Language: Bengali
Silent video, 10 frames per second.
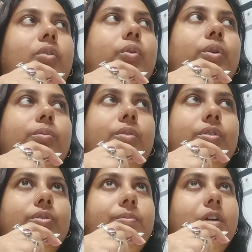
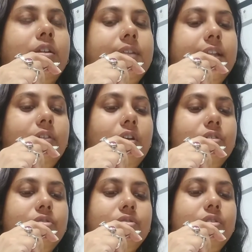কুর্মরূপ অর্থাৎ
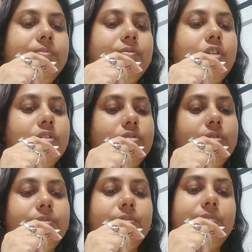কচ্ছরূপ
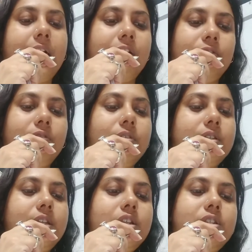কচ্ছপরূপ ধারণ
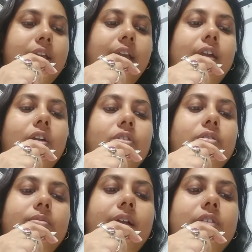করেছেন সেই
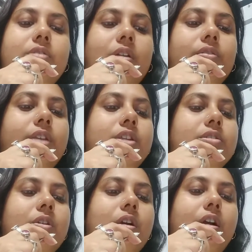তোমার
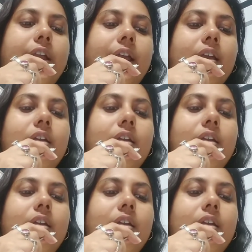জগদীশ হরে